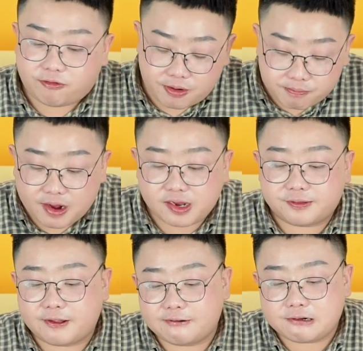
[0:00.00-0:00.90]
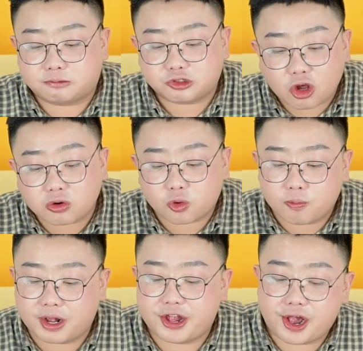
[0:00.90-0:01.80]
phần mì thì sốt của
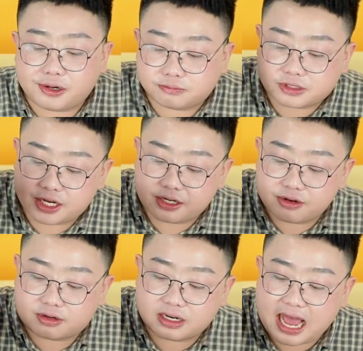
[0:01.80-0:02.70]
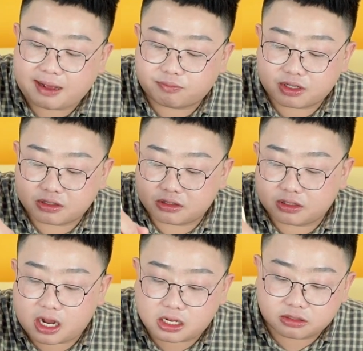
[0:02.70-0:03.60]
mì á thì được làm
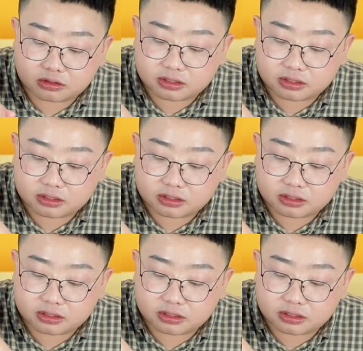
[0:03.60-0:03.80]
từ uh,